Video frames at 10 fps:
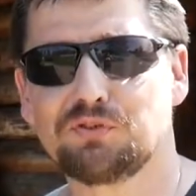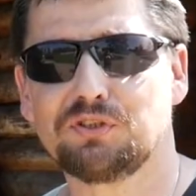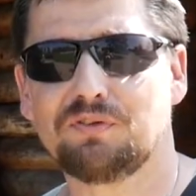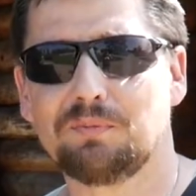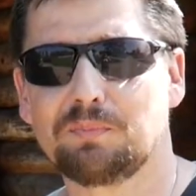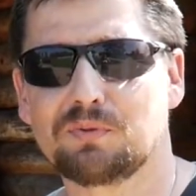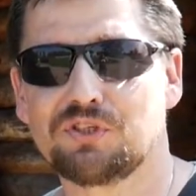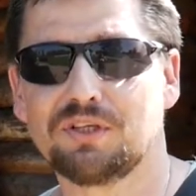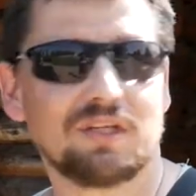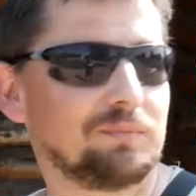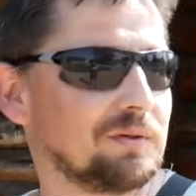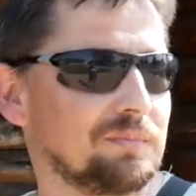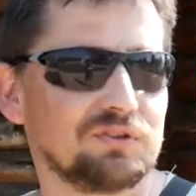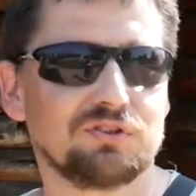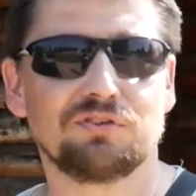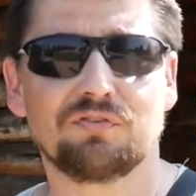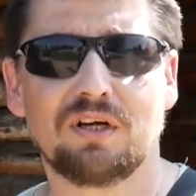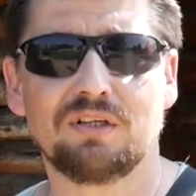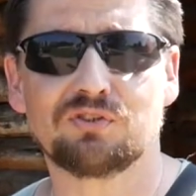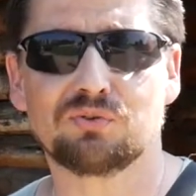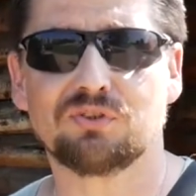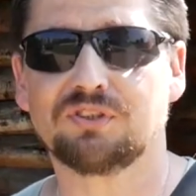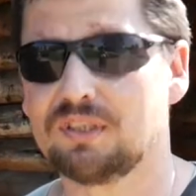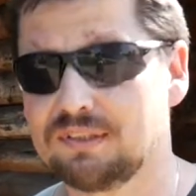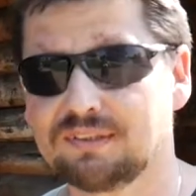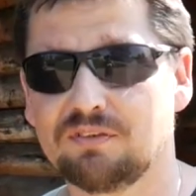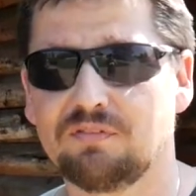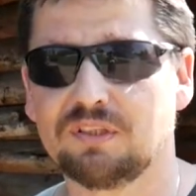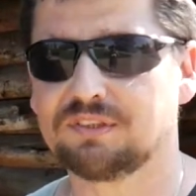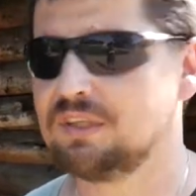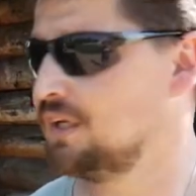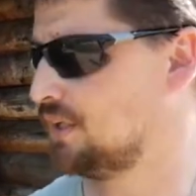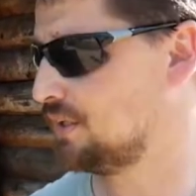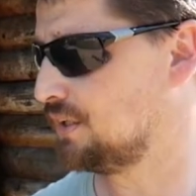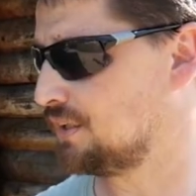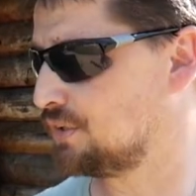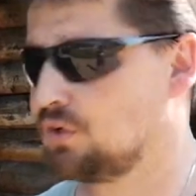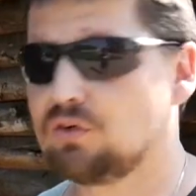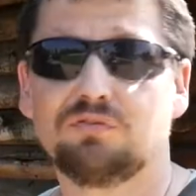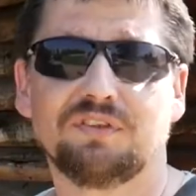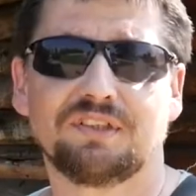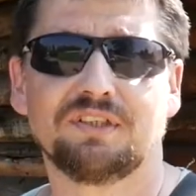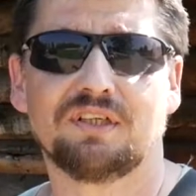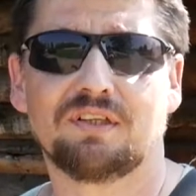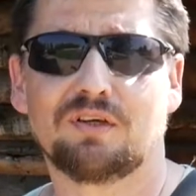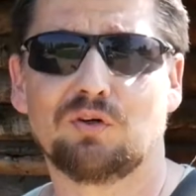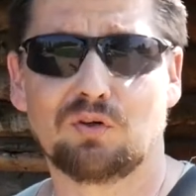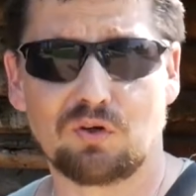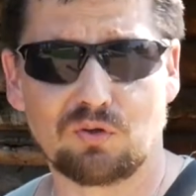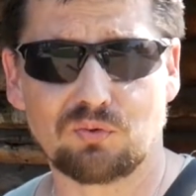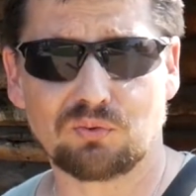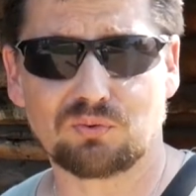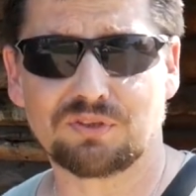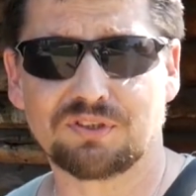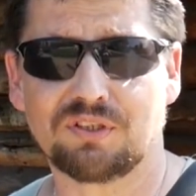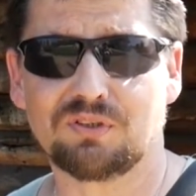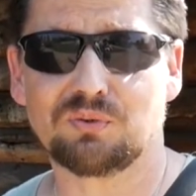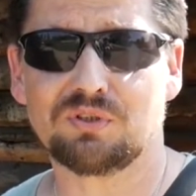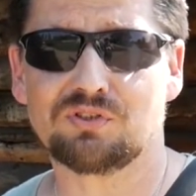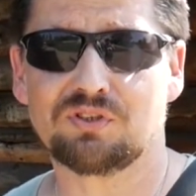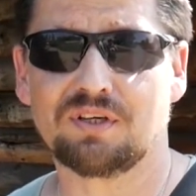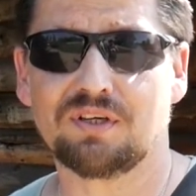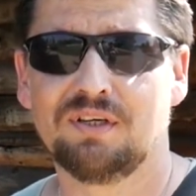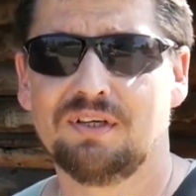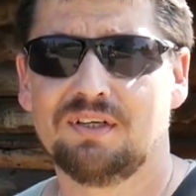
się z Wami pożegnam. Jak będziecie w Kaliszu, to zachęcam Was e, do odwiedzenia tego grodu, który znajduje się